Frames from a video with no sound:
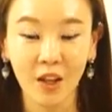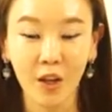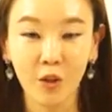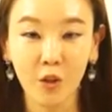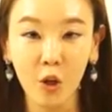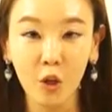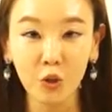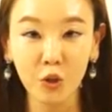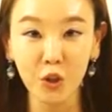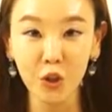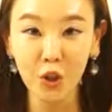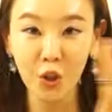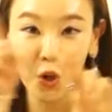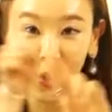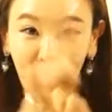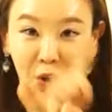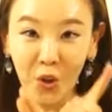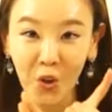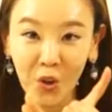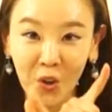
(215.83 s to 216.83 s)

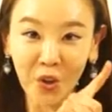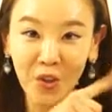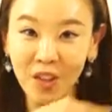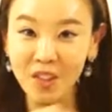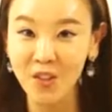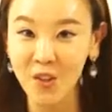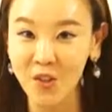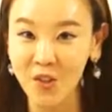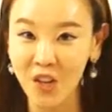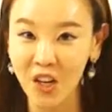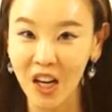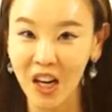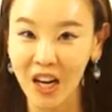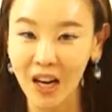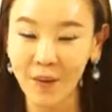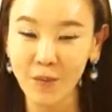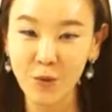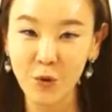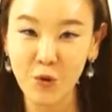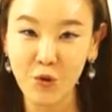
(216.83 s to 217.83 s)
거꾸로
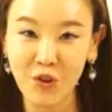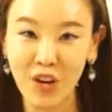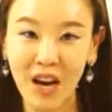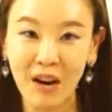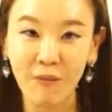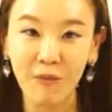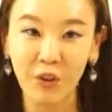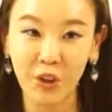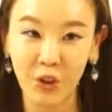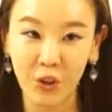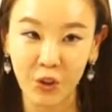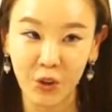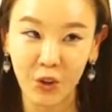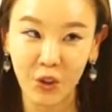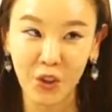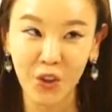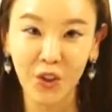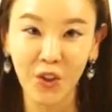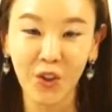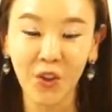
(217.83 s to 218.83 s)
저처럼 Do you have
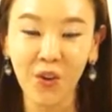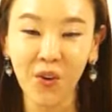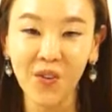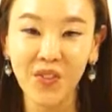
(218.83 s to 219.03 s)
늘어?